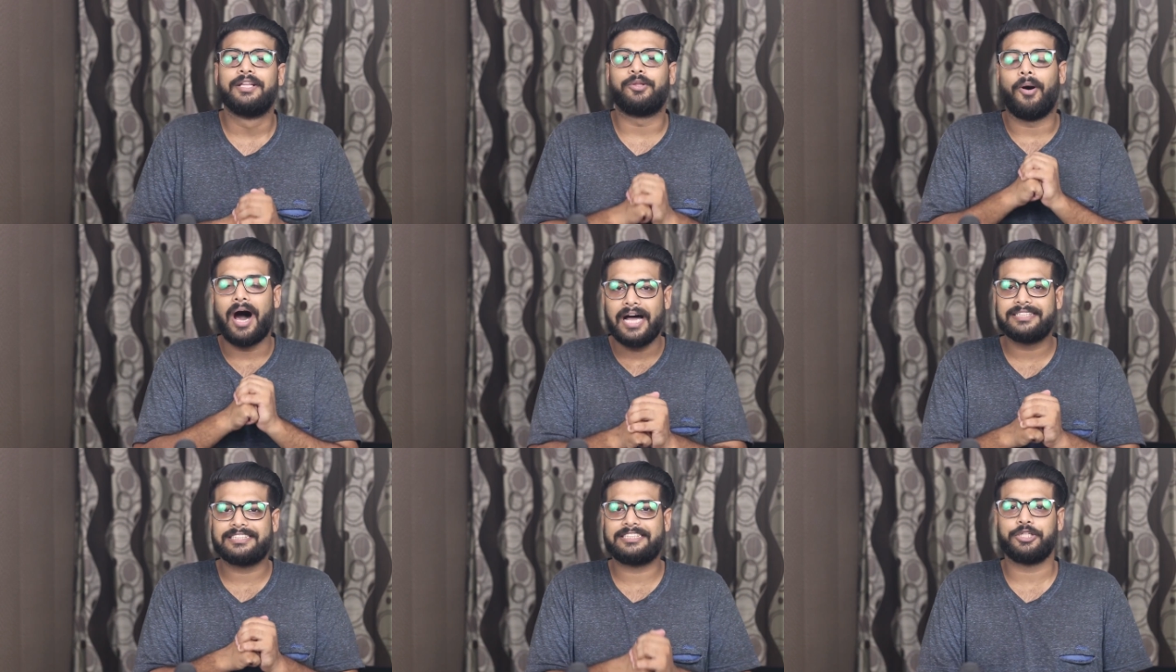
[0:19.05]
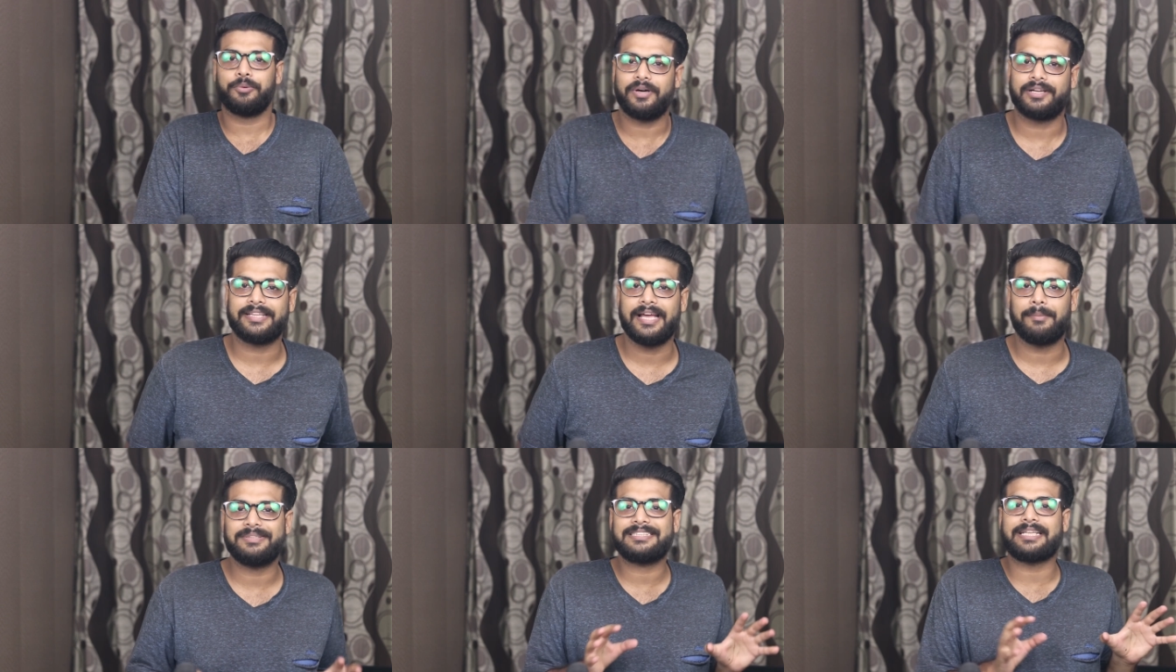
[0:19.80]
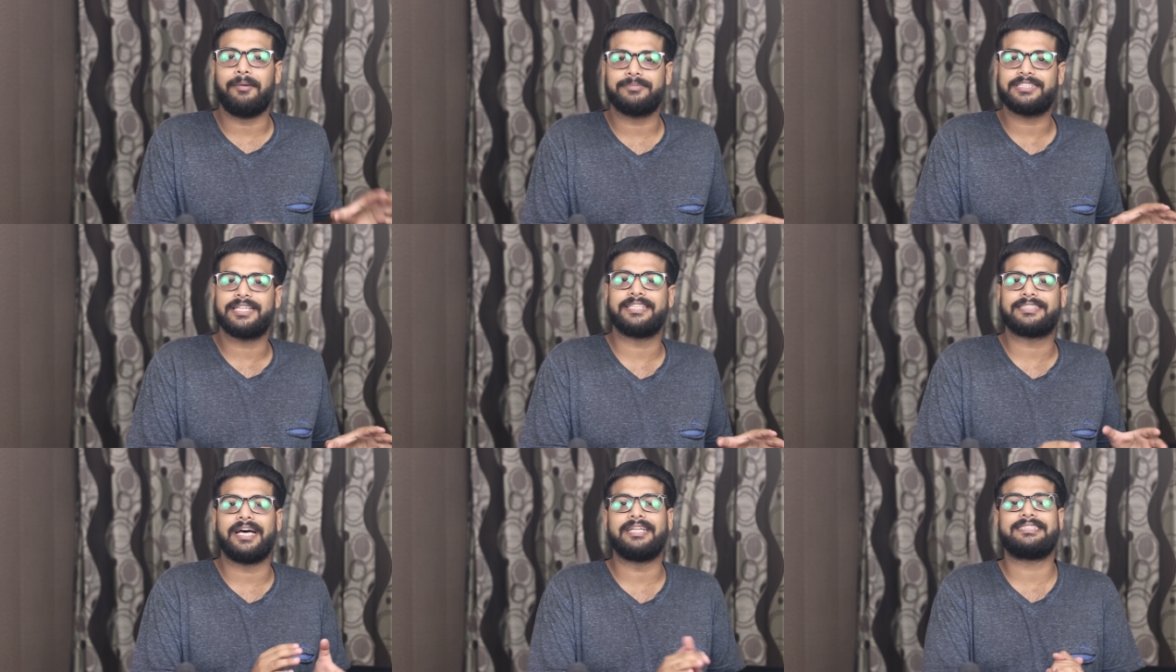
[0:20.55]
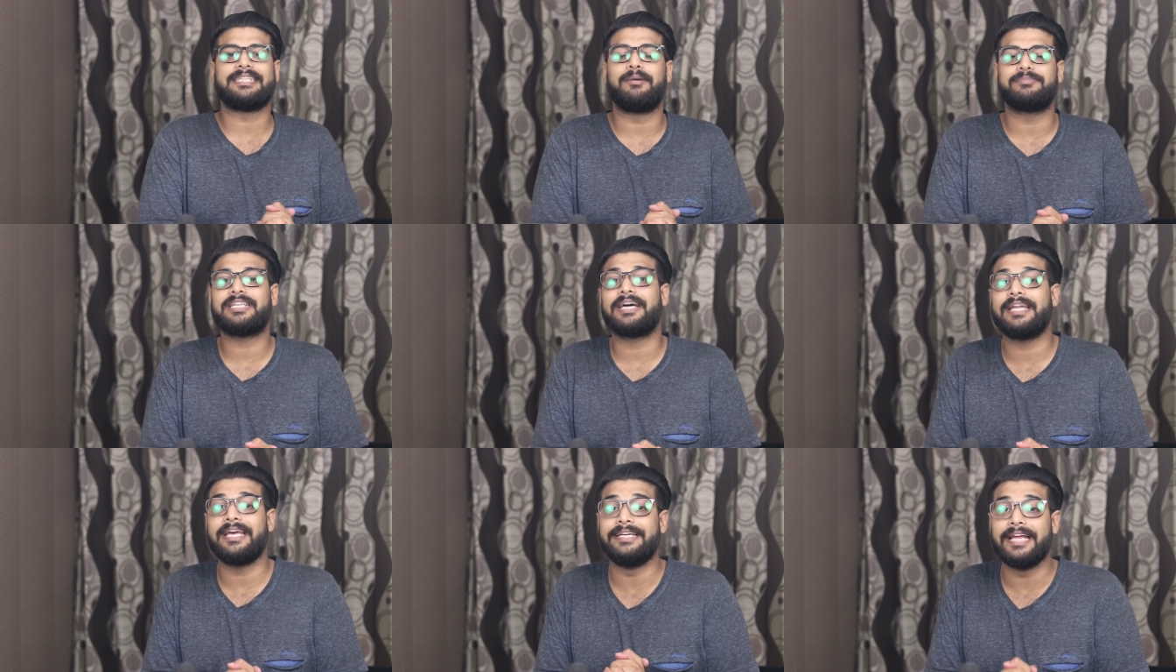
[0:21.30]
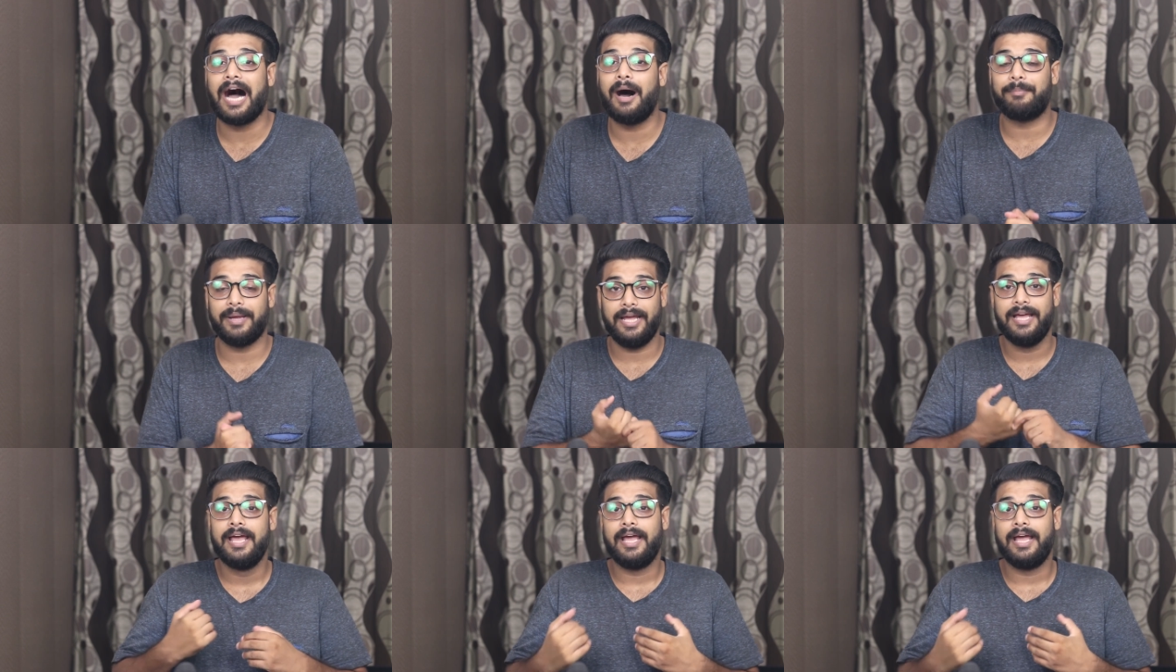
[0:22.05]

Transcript: तो आज शुरू करते हैं हमें सैमसंग के साथ सैमसंग ने यहाँ पे